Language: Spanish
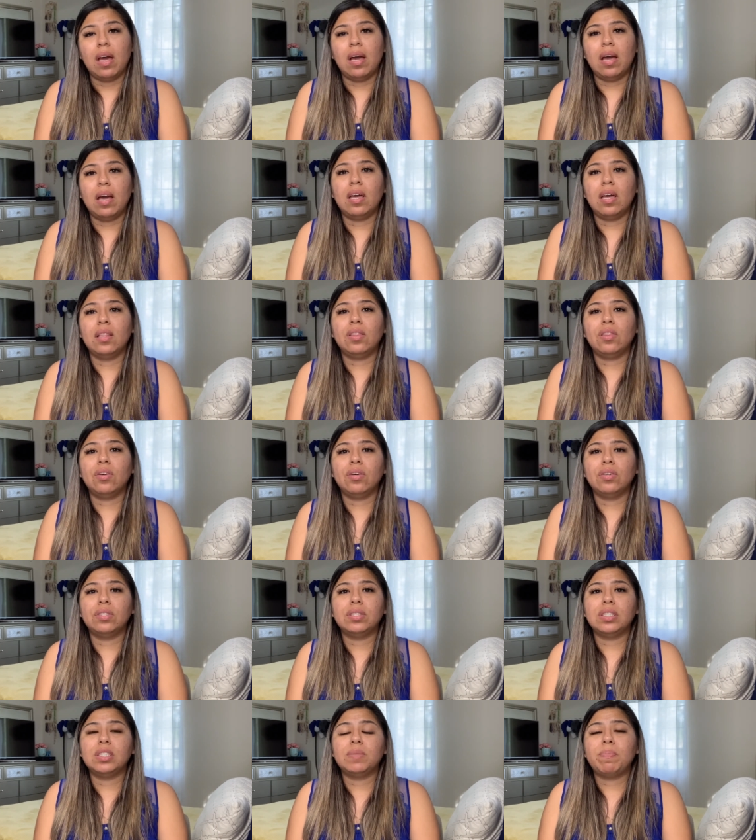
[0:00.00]

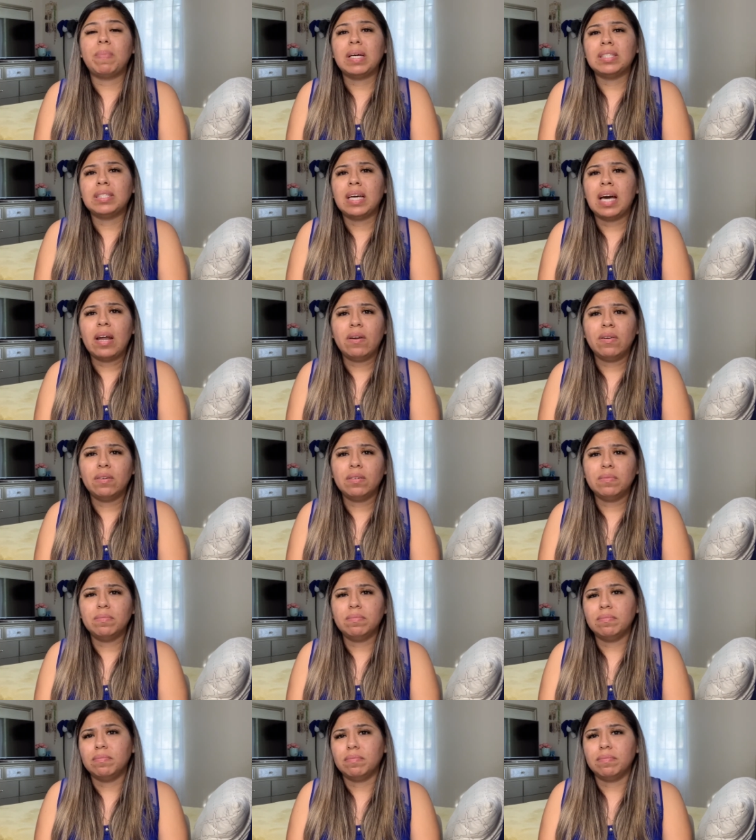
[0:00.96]
Entonces
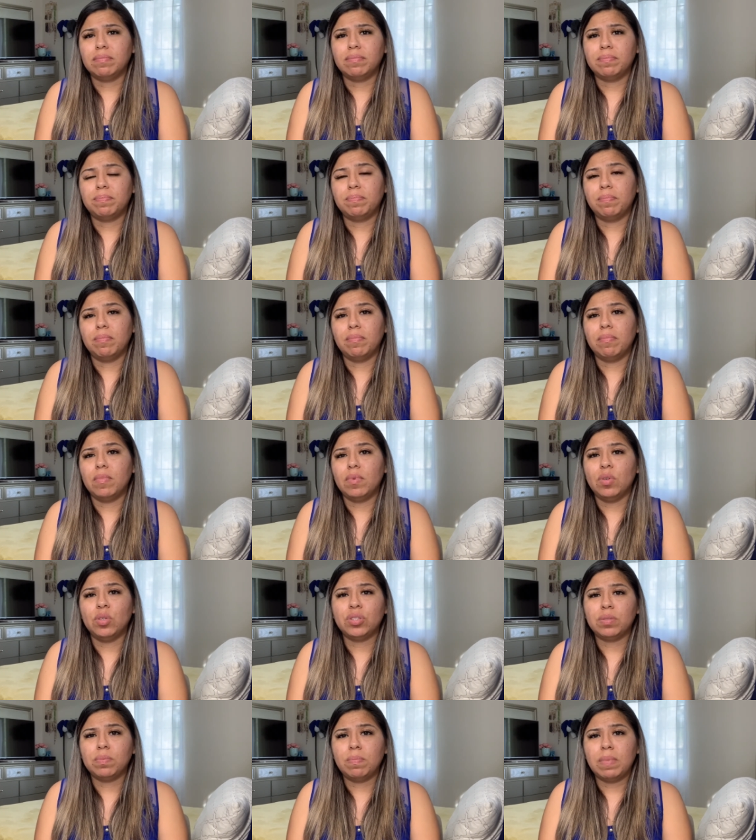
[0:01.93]
pasaron
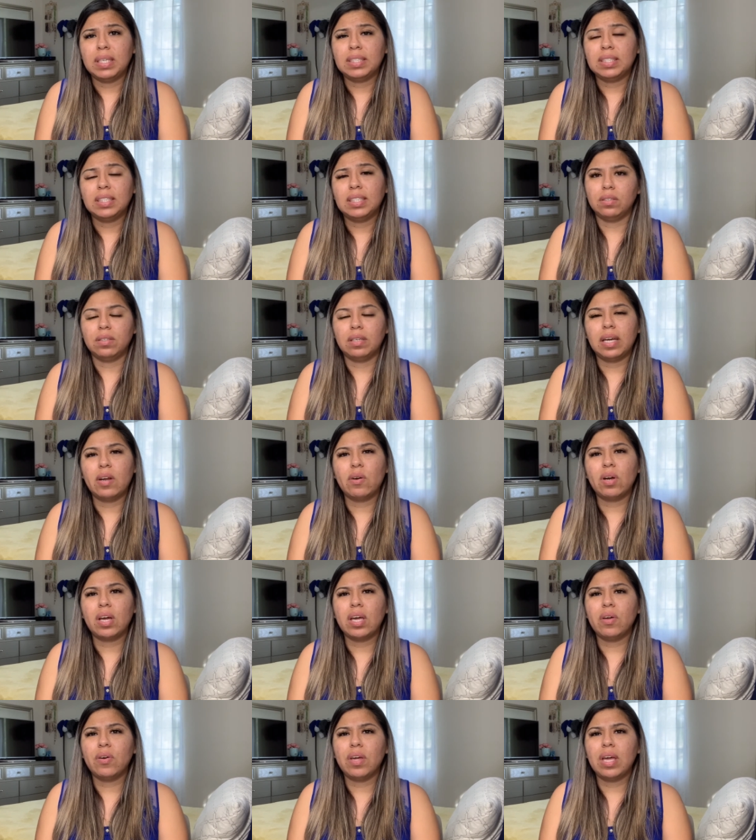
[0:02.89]
los meses creo
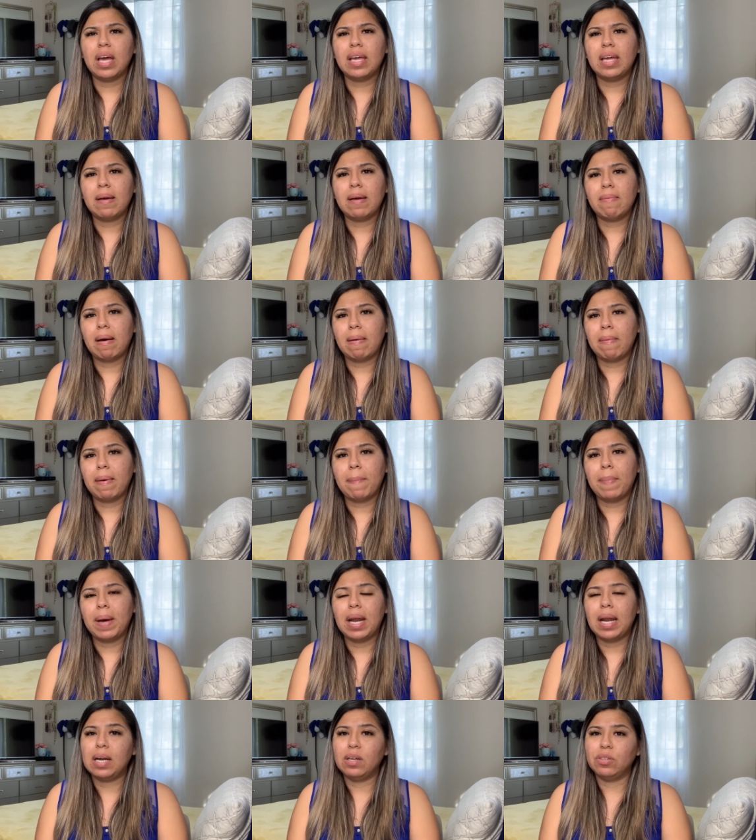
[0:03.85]
que yo ya llevaba
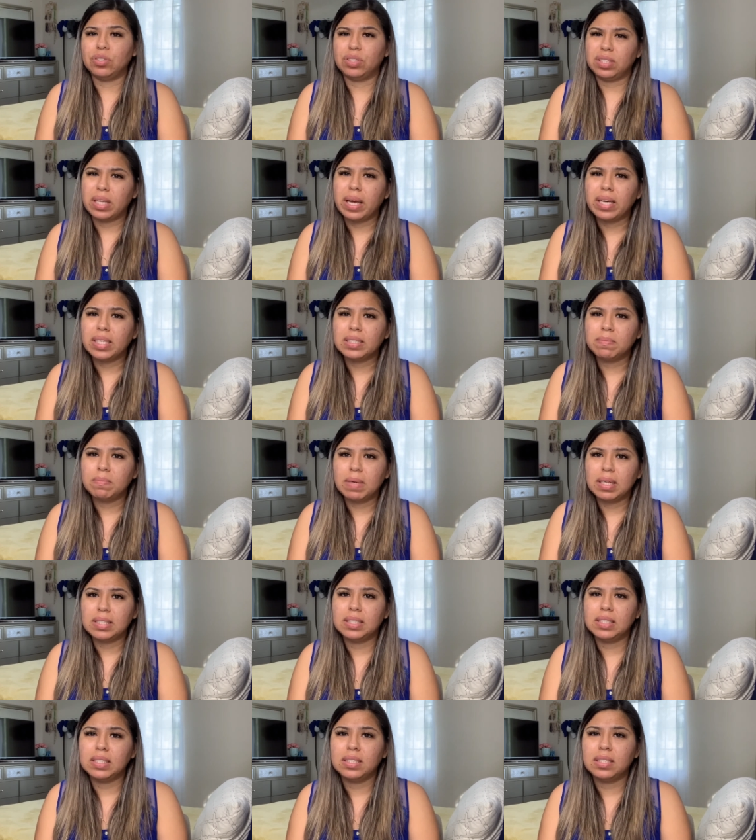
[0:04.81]
para los seis
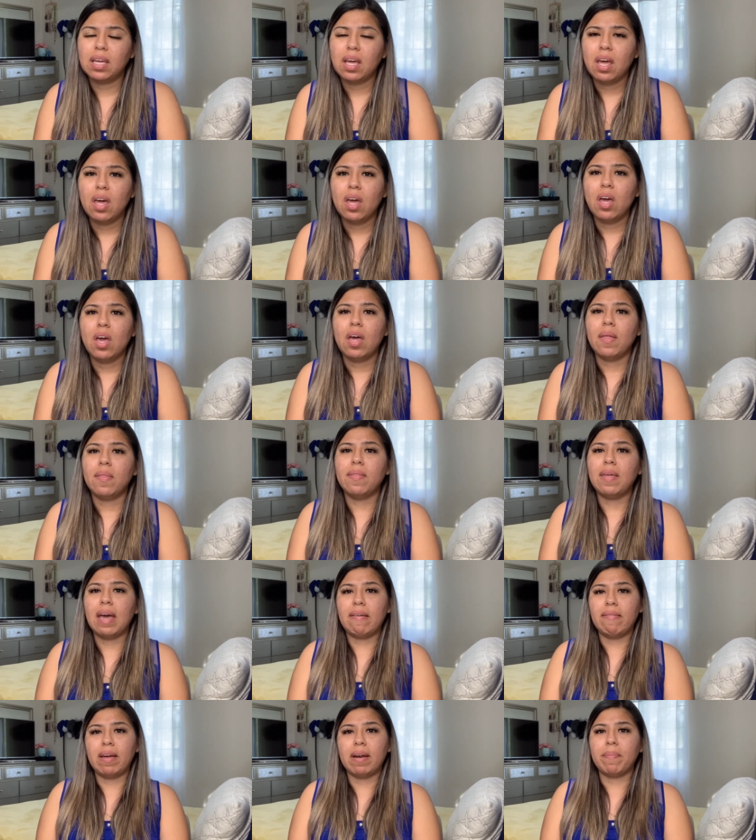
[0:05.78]
meses de
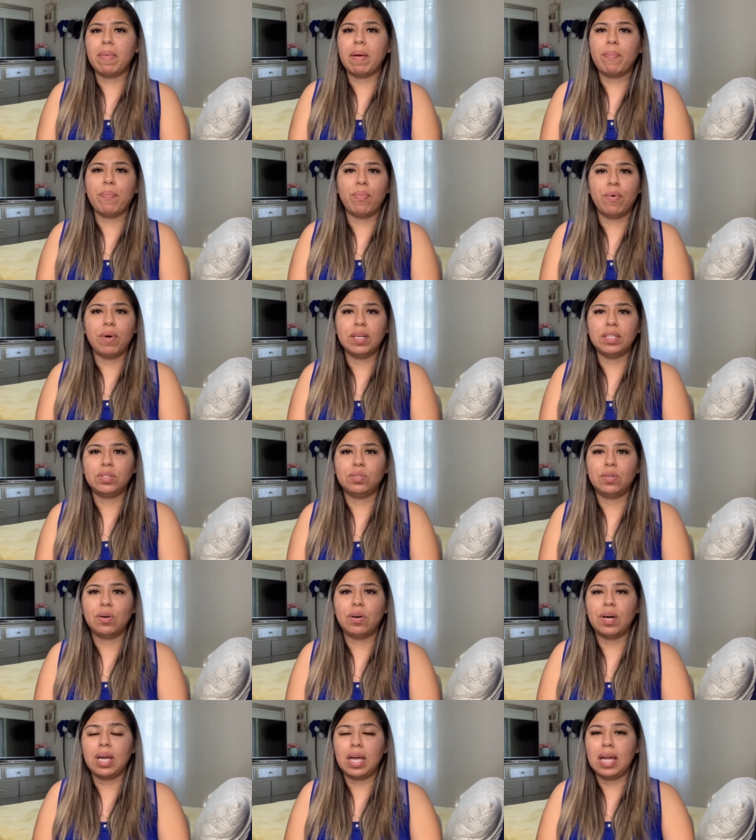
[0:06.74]
haberme
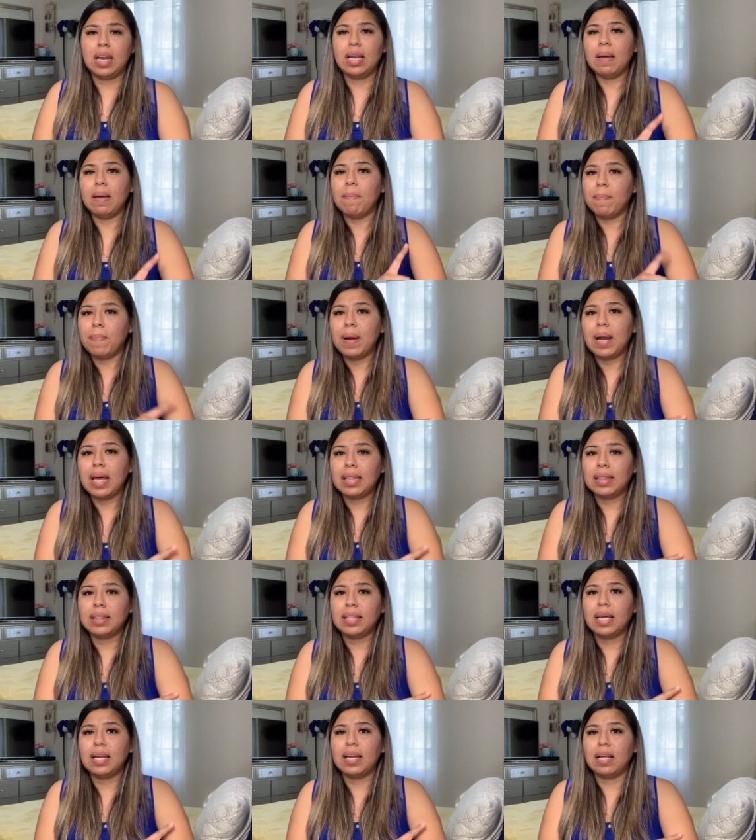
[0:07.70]
puesto el
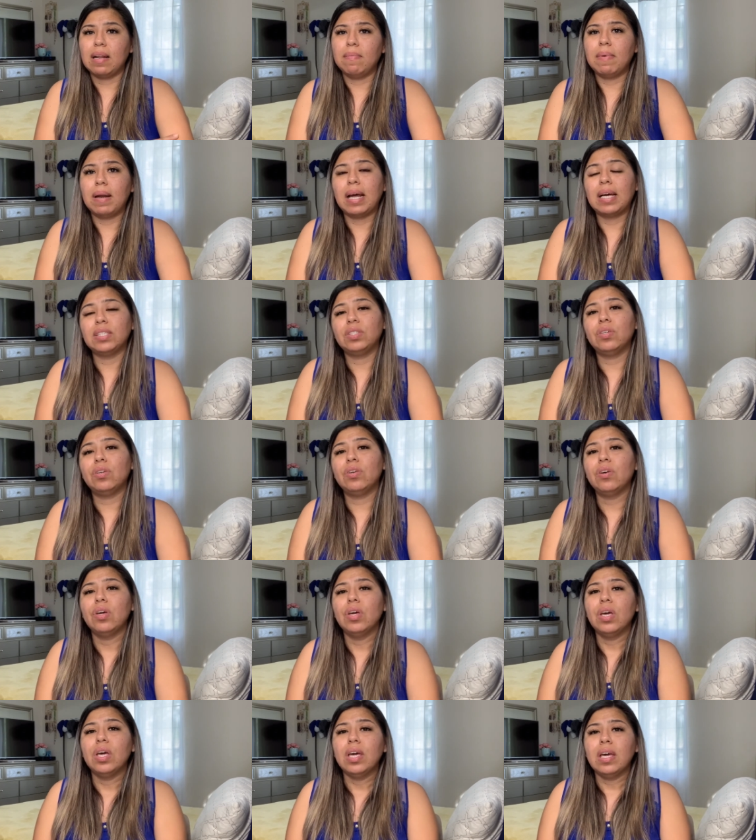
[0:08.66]
implante en el brazo
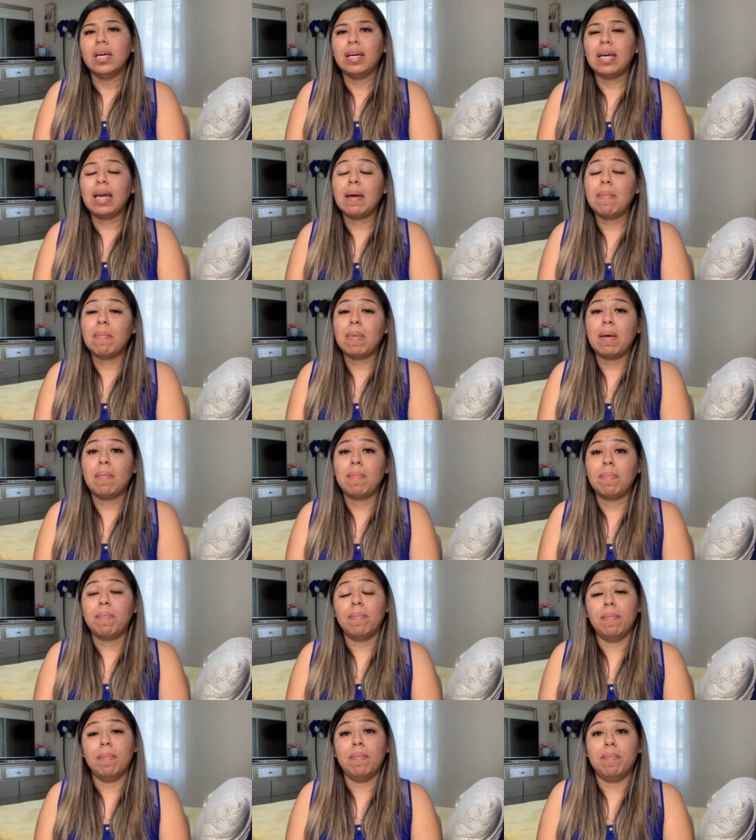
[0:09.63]
que me,
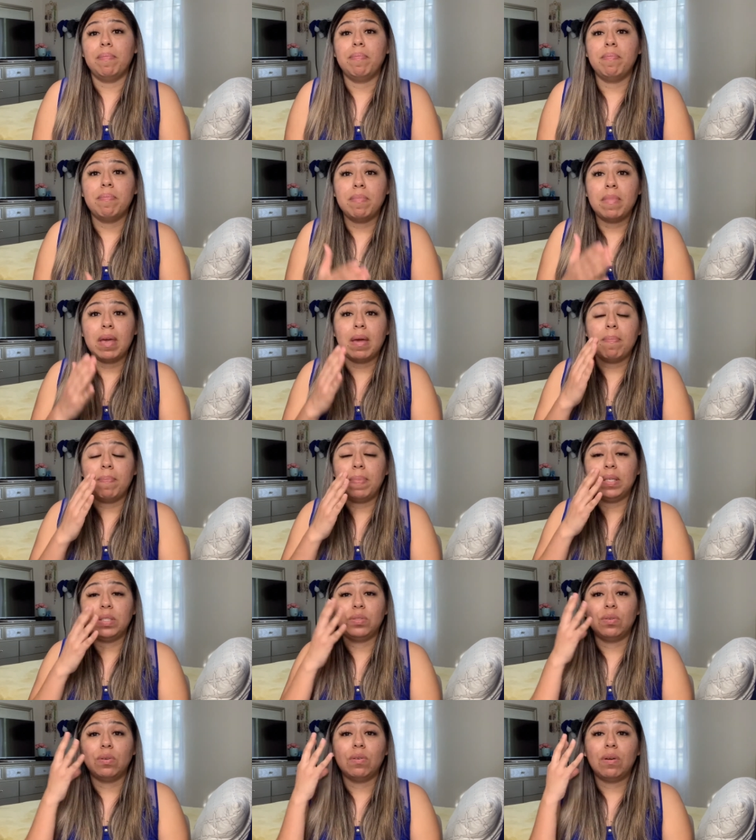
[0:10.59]
me
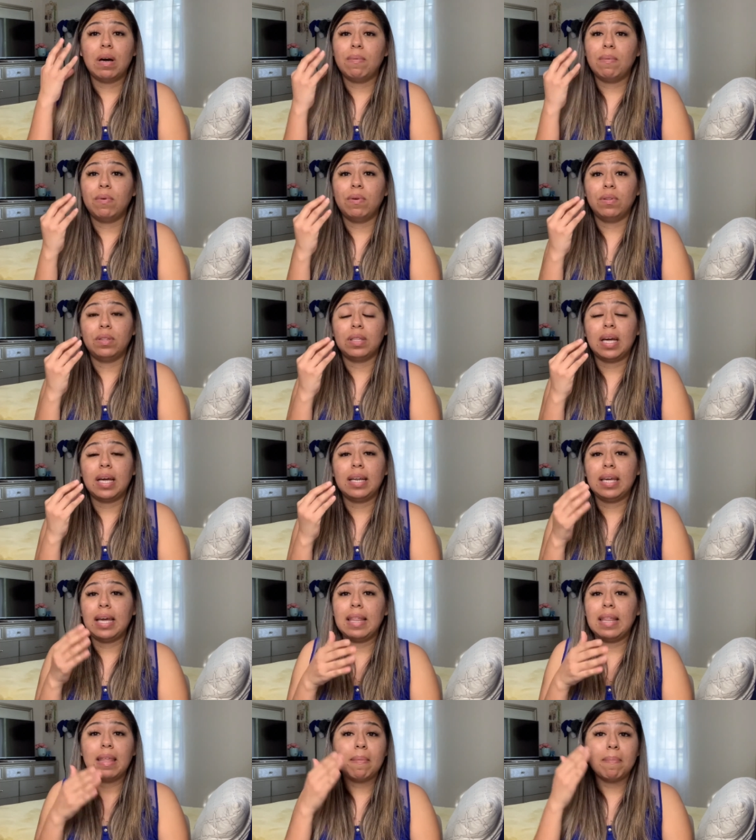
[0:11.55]
empezó a brotar
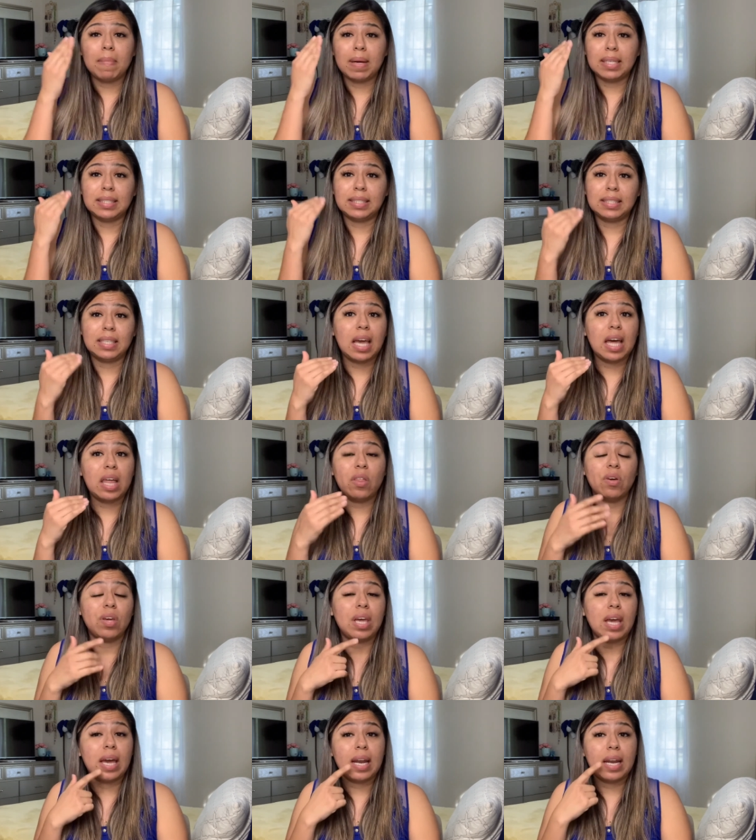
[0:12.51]
ya demasiado,
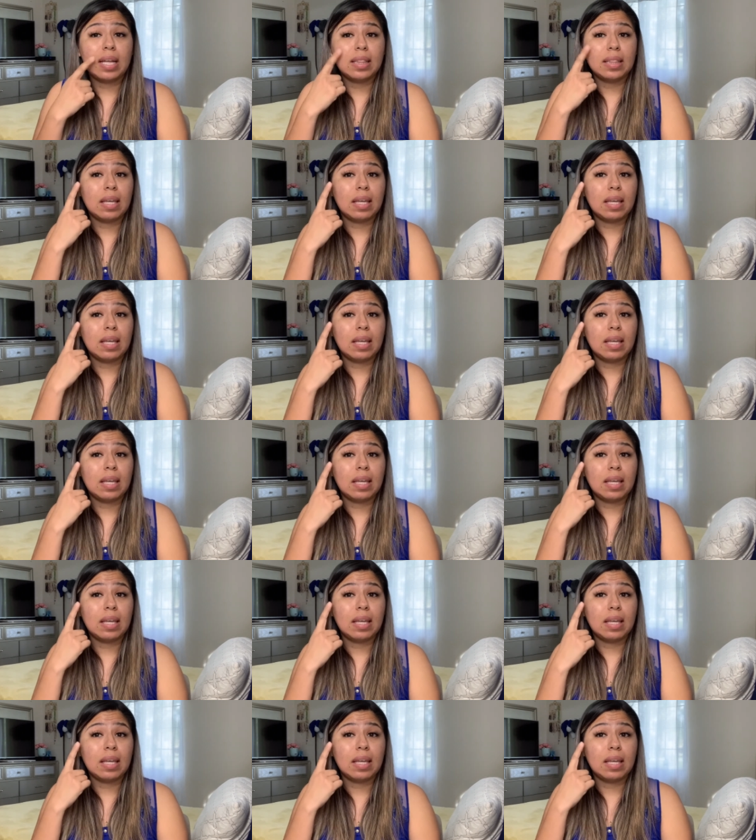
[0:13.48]
ya eran